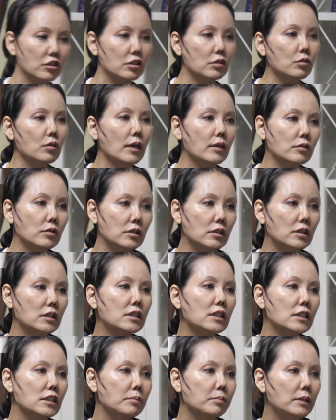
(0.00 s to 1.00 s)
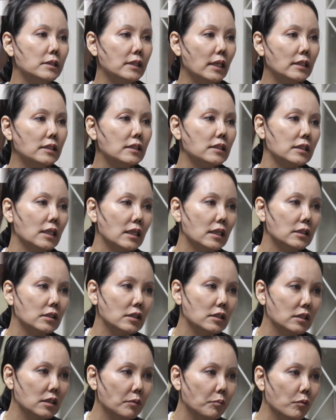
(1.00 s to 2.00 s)
뒤로 하고서 니네 집에 살짝
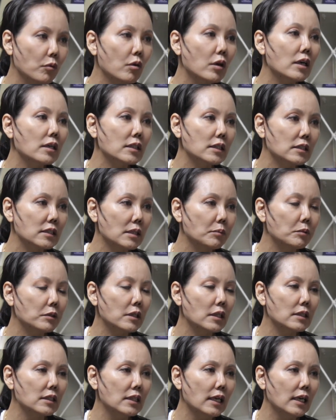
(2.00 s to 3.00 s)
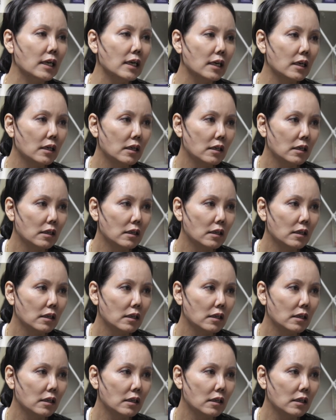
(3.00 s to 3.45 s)
가서 했는데 뭐가 그렇게 잘못됐냐?